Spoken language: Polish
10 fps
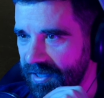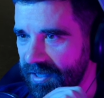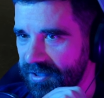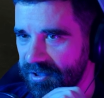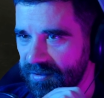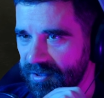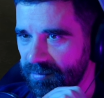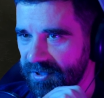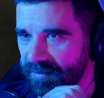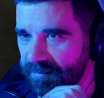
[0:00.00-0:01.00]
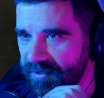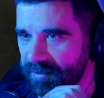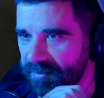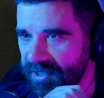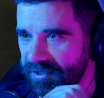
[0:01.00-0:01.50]
A, że, żeby
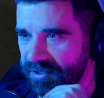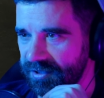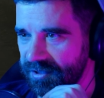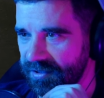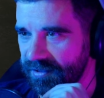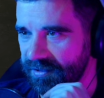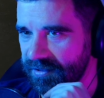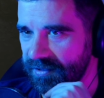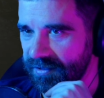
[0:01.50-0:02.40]
ten, tym jeździć.